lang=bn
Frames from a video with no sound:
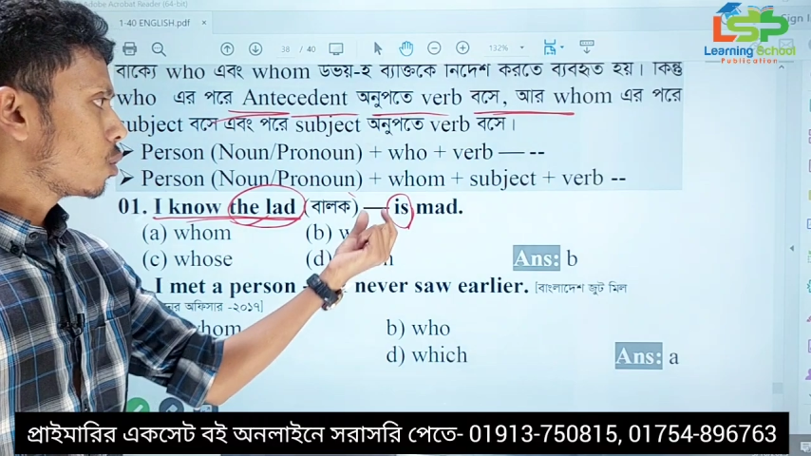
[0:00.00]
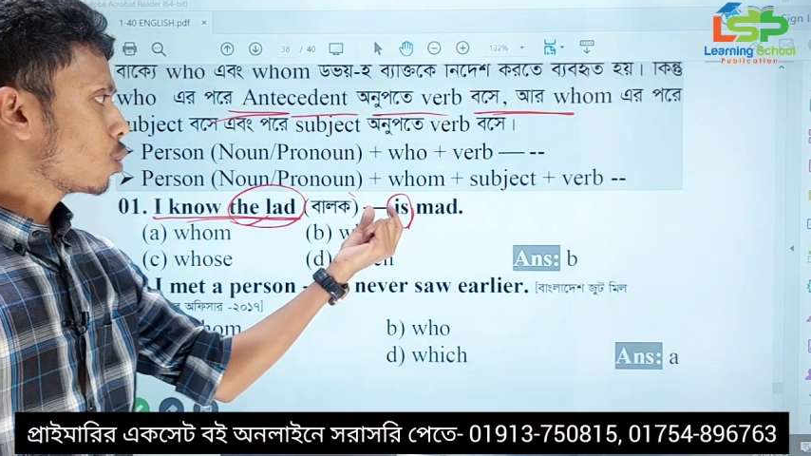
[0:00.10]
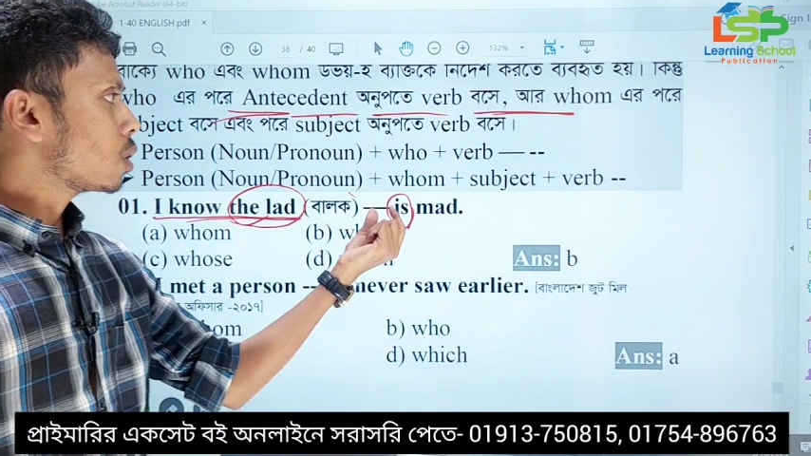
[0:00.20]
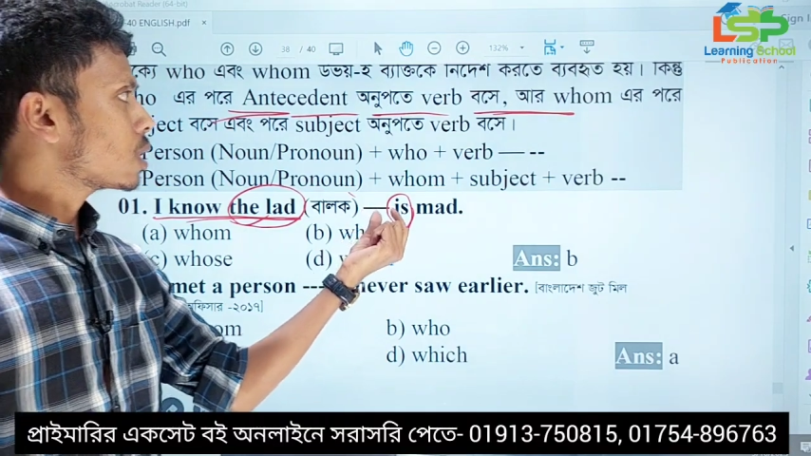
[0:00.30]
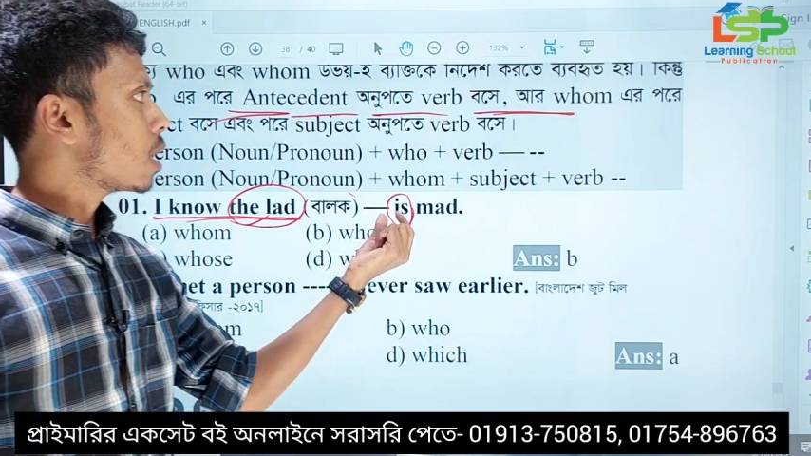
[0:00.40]

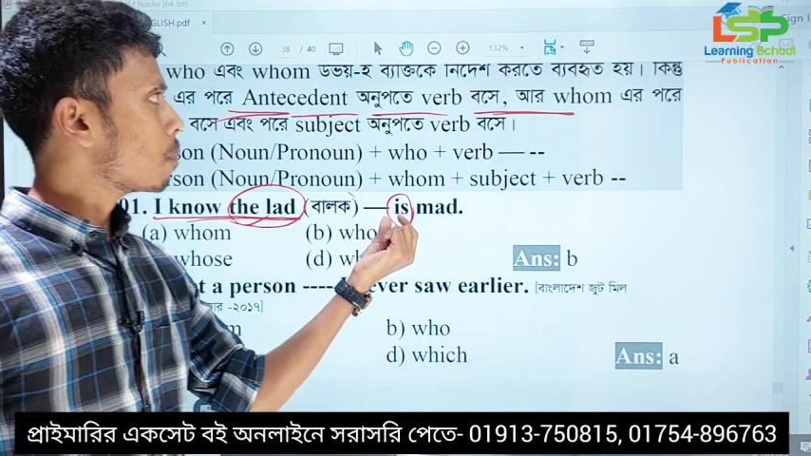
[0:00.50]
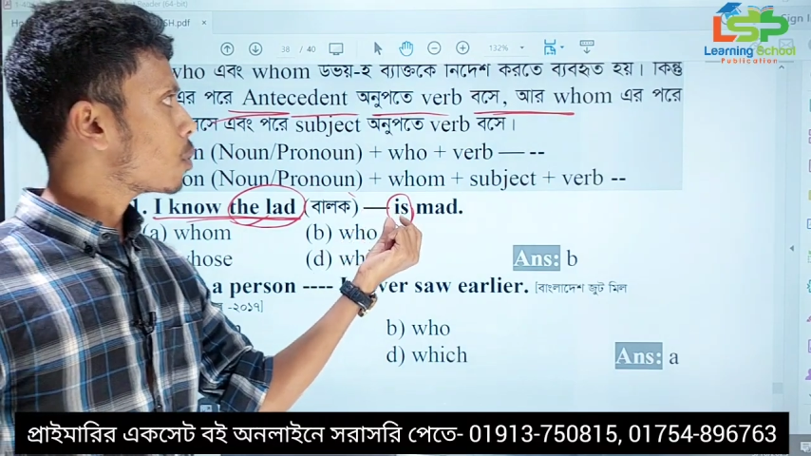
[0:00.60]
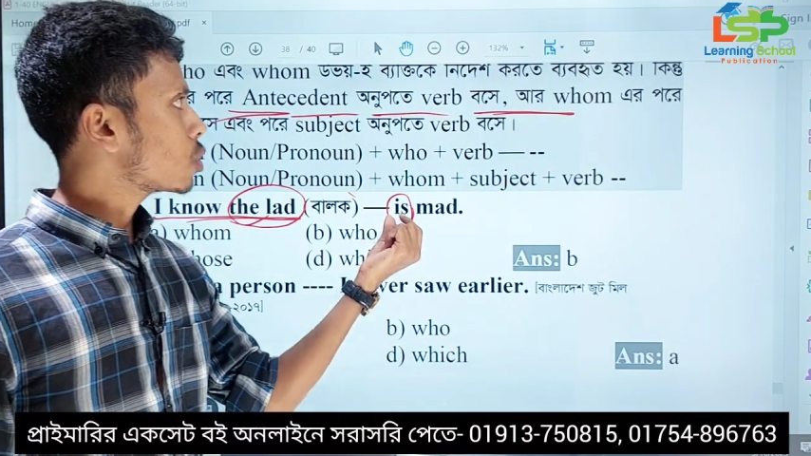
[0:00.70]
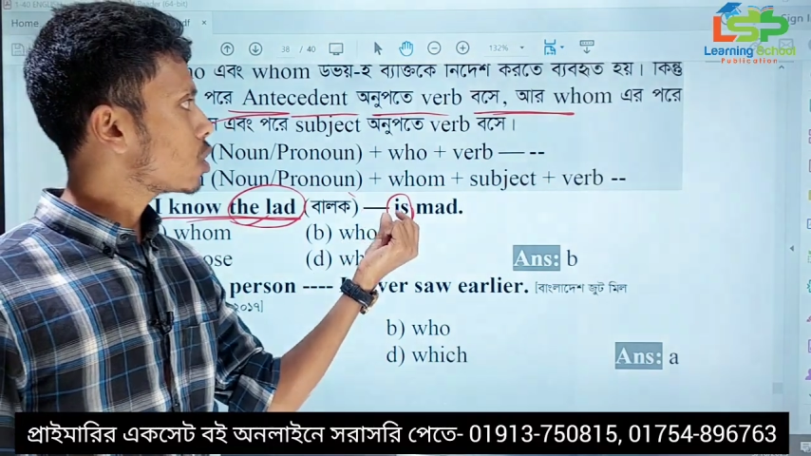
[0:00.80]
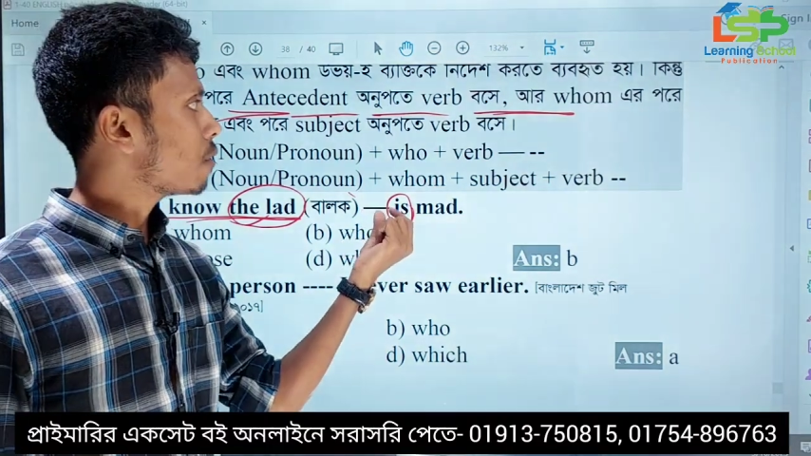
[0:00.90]
শূন্যস্থানের
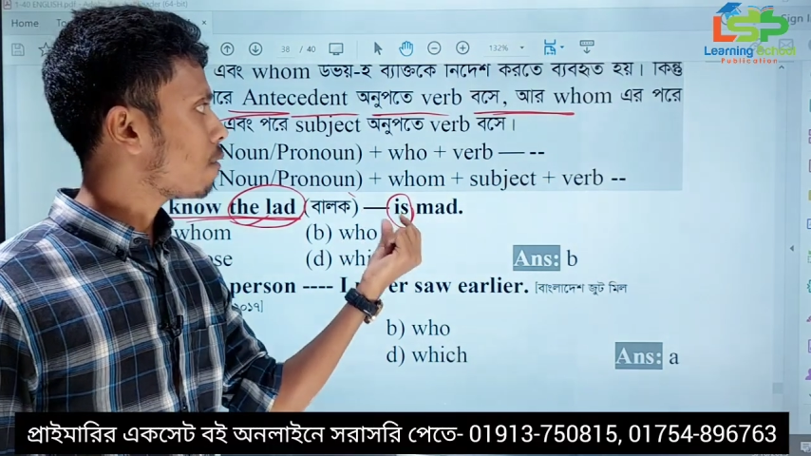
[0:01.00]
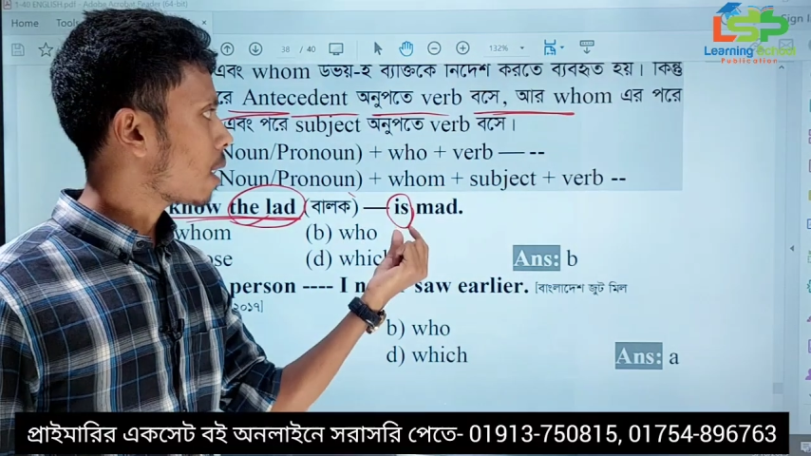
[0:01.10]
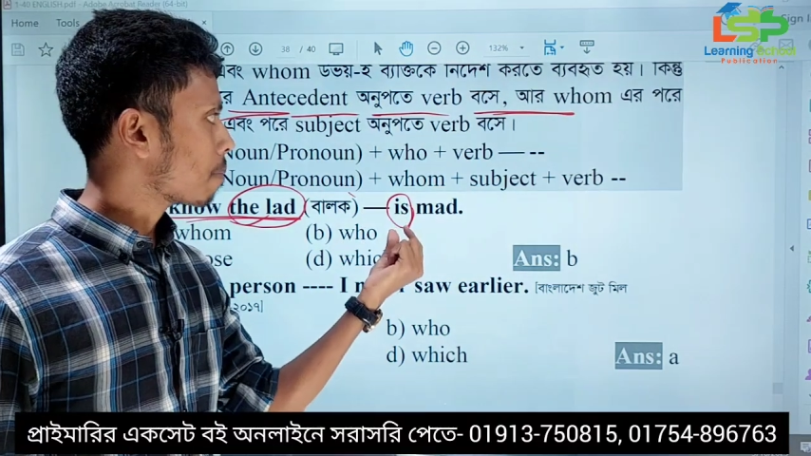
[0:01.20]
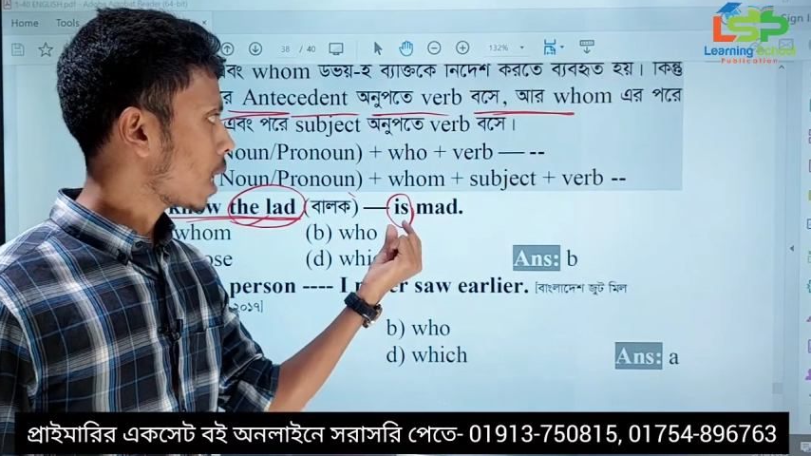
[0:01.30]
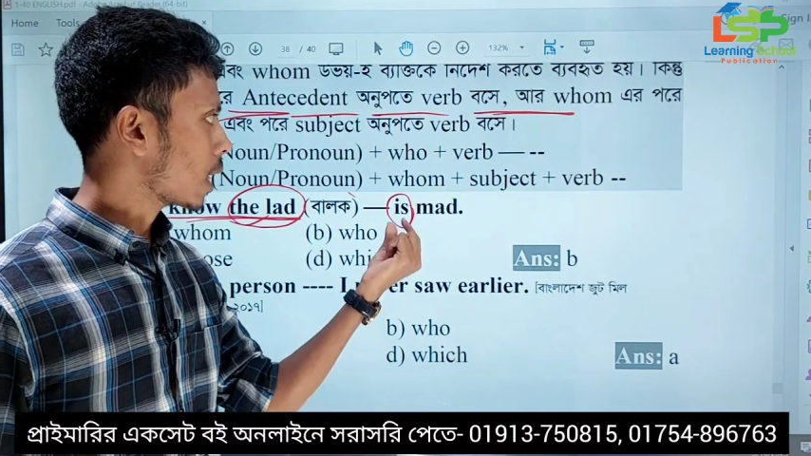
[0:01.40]
পর যদি
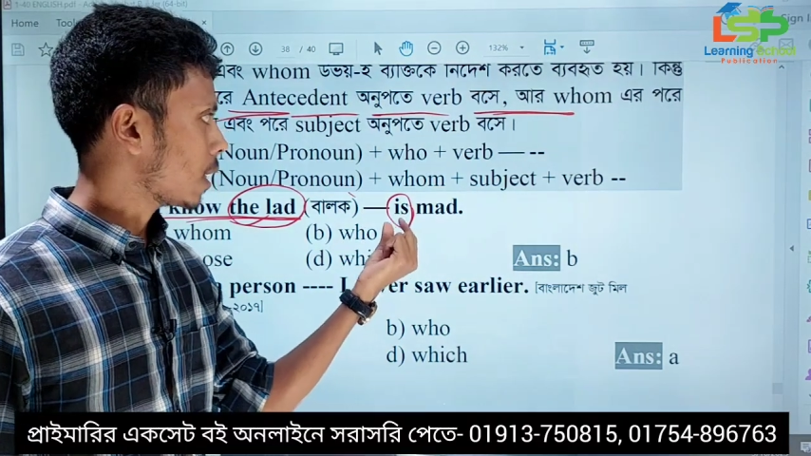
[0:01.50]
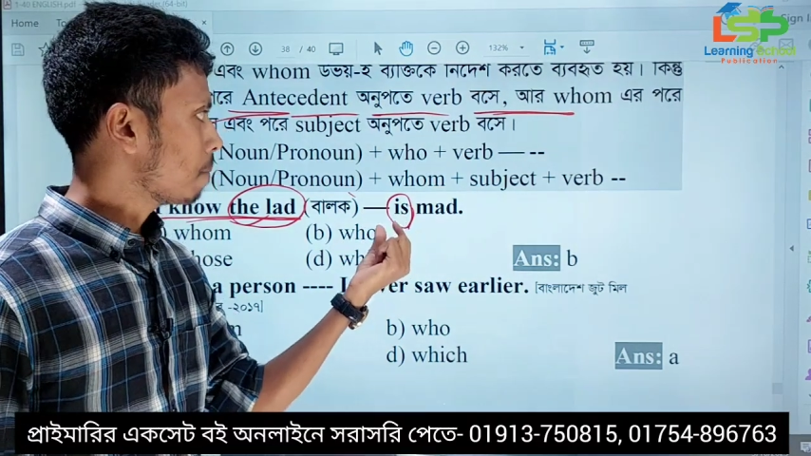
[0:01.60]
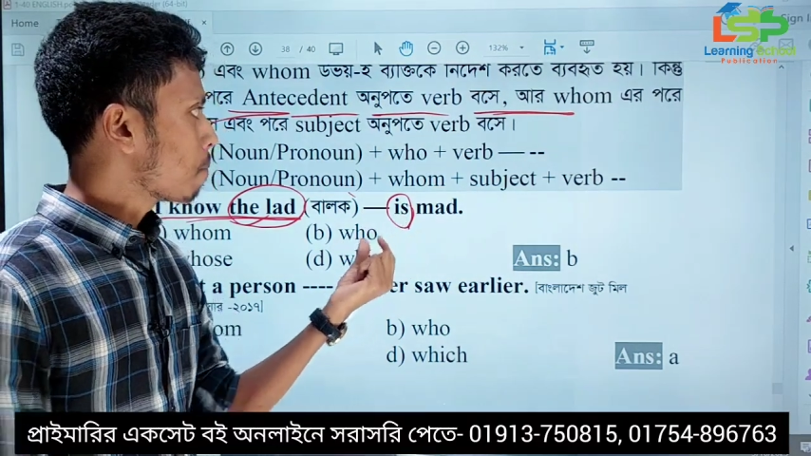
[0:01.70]
বার্ভ থাকে